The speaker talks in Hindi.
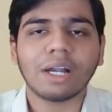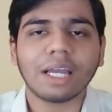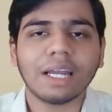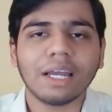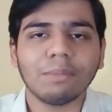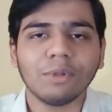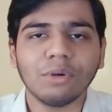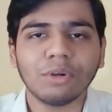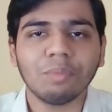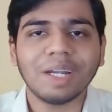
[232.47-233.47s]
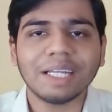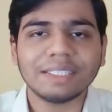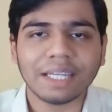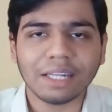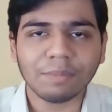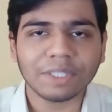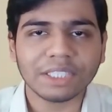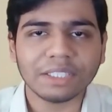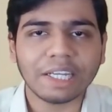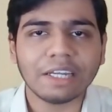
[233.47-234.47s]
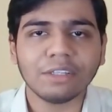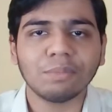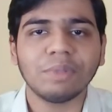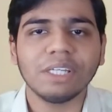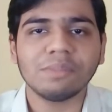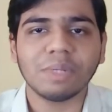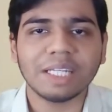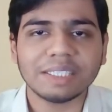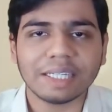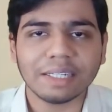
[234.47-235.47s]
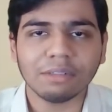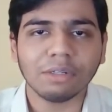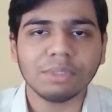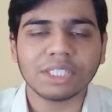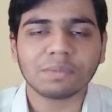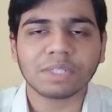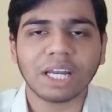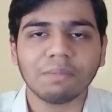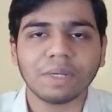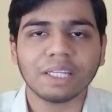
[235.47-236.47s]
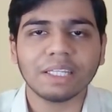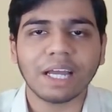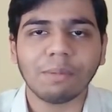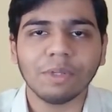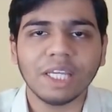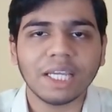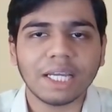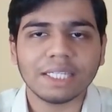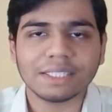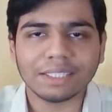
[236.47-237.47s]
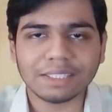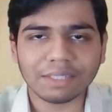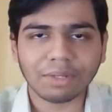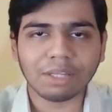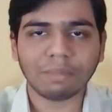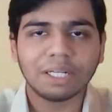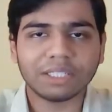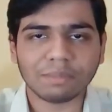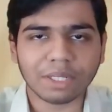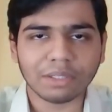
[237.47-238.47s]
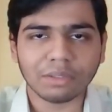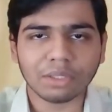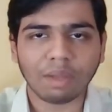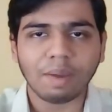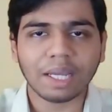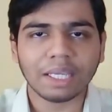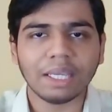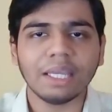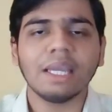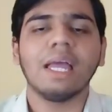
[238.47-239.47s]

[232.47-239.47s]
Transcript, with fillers: और अगर आप लोगों को मेरा चैनल पसंद आ रहा है तो प्लीज़ मेरे चैनल को भी सब्सक्राइब करना ना भूलिएगा इस नीचे वाले बड़े से बटन को दबा के